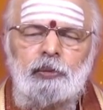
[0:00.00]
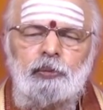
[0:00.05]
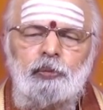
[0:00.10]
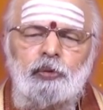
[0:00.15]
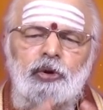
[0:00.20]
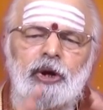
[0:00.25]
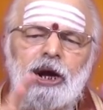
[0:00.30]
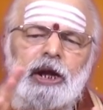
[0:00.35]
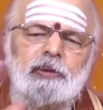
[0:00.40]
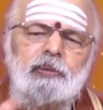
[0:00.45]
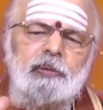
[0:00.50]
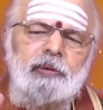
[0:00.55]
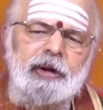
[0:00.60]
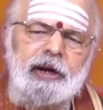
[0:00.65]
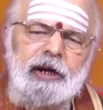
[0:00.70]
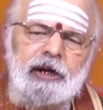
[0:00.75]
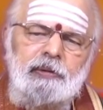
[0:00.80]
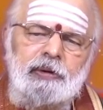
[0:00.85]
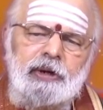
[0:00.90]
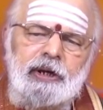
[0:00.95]

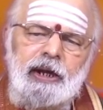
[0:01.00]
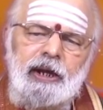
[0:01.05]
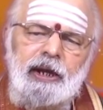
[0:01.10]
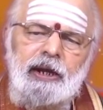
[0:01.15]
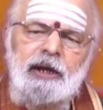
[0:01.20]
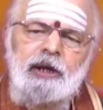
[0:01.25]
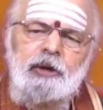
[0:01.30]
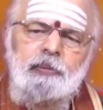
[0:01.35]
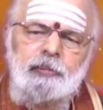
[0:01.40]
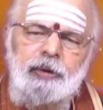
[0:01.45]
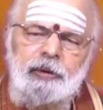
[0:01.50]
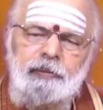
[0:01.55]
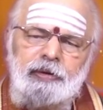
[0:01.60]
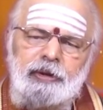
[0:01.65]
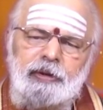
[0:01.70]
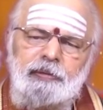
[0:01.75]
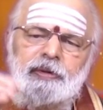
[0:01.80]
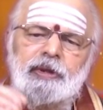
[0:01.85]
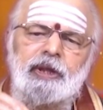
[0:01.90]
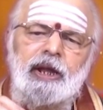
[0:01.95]
వ్యూహాత్మకమైనటువంటి మీ
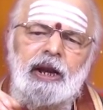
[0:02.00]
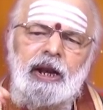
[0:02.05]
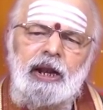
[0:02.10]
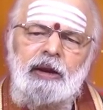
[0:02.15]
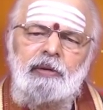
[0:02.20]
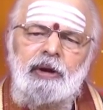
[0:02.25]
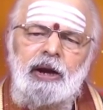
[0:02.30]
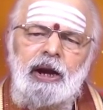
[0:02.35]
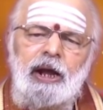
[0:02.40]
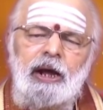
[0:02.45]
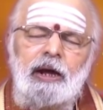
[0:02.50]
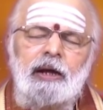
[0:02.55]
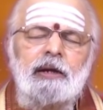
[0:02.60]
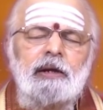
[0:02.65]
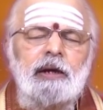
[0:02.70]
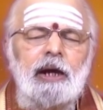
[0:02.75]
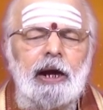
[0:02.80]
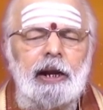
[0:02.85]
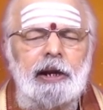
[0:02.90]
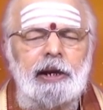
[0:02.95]
విధి విధానాల వల్ల
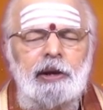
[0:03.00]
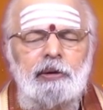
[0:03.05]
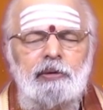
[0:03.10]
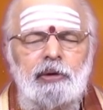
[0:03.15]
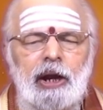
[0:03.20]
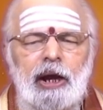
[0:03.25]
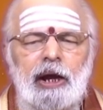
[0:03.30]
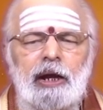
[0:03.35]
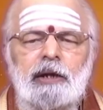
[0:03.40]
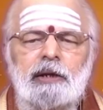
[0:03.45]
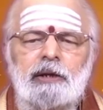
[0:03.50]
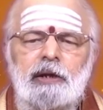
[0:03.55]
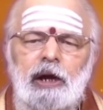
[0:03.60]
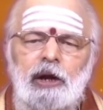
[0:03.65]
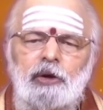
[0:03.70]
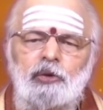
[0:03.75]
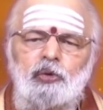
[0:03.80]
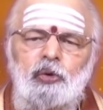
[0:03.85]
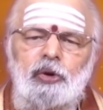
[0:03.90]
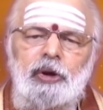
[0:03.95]
అన్నీ కూడా
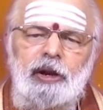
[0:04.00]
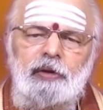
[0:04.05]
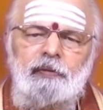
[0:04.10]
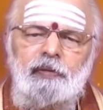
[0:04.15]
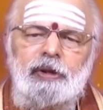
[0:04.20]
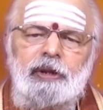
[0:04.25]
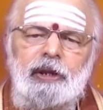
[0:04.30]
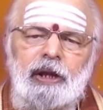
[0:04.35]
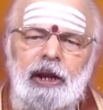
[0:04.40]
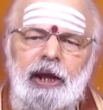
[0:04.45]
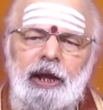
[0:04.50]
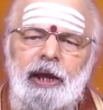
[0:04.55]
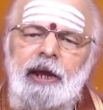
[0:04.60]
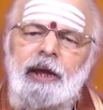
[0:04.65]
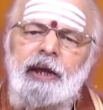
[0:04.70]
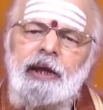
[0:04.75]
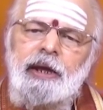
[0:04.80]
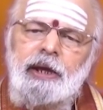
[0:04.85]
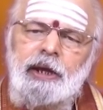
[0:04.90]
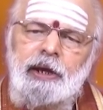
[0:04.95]
అనుకూలమైన ఫలితాలే
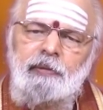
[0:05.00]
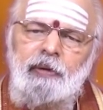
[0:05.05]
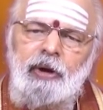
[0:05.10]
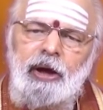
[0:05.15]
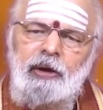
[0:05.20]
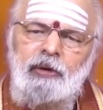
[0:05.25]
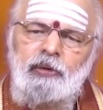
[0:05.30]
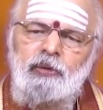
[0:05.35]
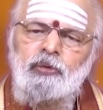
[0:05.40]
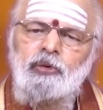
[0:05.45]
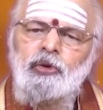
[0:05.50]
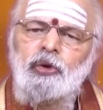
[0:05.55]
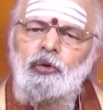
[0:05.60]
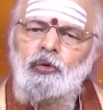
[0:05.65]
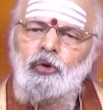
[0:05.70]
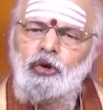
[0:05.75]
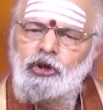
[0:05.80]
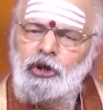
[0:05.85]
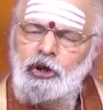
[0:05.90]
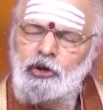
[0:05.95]
ఈ వారం
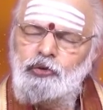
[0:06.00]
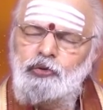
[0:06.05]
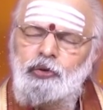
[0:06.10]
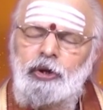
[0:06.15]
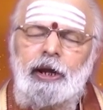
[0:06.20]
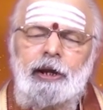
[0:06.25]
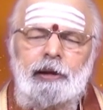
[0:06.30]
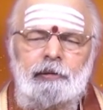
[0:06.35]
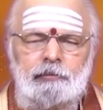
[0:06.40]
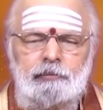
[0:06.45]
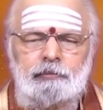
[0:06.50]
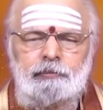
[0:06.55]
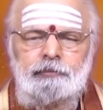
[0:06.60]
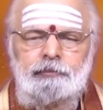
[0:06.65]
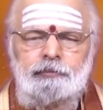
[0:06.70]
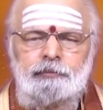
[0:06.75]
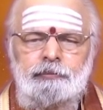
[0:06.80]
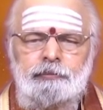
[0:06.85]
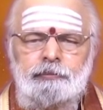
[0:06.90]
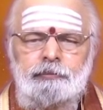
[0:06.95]
గోచరిస్తున్నాయి
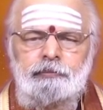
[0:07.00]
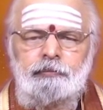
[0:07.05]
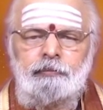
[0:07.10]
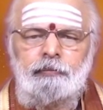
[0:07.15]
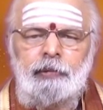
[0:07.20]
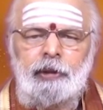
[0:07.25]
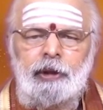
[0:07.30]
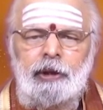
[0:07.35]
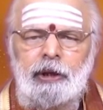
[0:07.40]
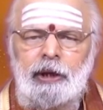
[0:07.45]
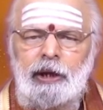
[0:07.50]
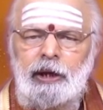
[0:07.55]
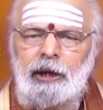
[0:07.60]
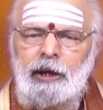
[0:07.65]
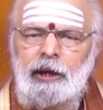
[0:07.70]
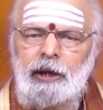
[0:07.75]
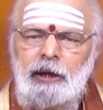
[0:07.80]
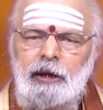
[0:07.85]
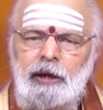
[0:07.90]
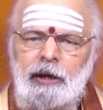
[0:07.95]
ఈ
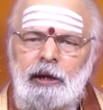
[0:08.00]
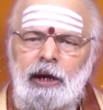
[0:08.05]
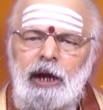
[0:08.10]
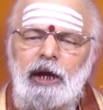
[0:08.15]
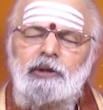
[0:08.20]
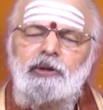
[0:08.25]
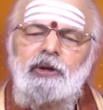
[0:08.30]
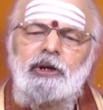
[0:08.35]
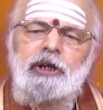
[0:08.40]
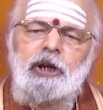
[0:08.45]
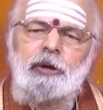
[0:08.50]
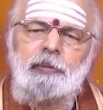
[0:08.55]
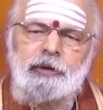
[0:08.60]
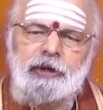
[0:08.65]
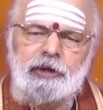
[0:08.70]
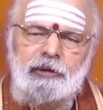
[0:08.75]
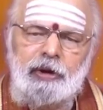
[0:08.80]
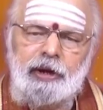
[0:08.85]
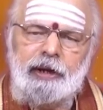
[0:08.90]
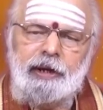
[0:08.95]
రాశిలో
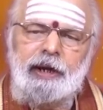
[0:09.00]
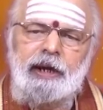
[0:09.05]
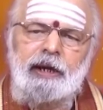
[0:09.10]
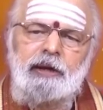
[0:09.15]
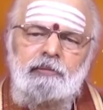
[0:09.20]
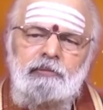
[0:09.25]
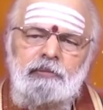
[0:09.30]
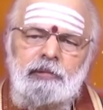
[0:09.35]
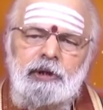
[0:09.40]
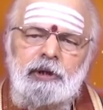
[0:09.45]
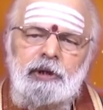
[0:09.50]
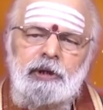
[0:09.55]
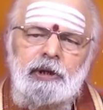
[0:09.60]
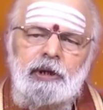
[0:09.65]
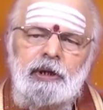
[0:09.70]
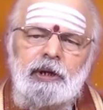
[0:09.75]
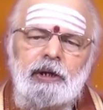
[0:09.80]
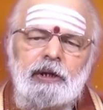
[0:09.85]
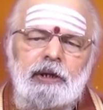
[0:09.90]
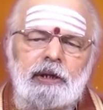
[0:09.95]
జన్మించే వారికి
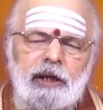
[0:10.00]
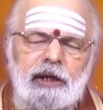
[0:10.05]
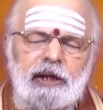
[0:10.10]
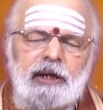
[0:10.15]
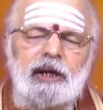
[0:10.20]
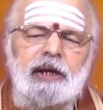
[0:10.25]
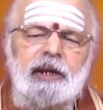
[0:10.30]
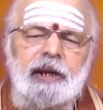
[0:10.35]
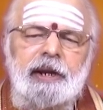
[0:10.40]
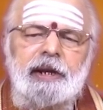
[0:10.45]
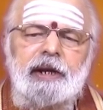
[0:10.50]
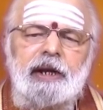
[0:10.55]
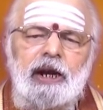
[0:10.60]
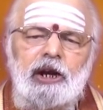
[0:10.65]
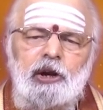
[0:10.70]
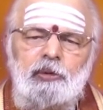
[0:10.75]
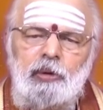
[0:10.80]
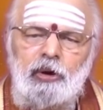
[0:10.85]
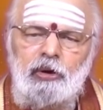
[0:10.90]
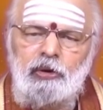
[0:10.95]
థిక్ గ్రీన్
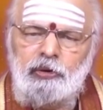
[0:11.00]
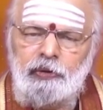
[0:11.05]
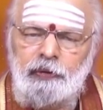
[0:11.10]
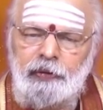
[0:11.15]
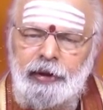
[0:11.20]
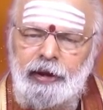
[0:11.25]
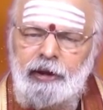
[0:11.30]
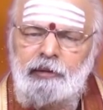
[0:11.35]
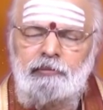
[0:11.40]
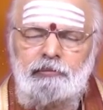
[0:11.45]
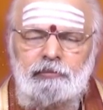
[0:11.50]
కలర్ బాగుంటుంది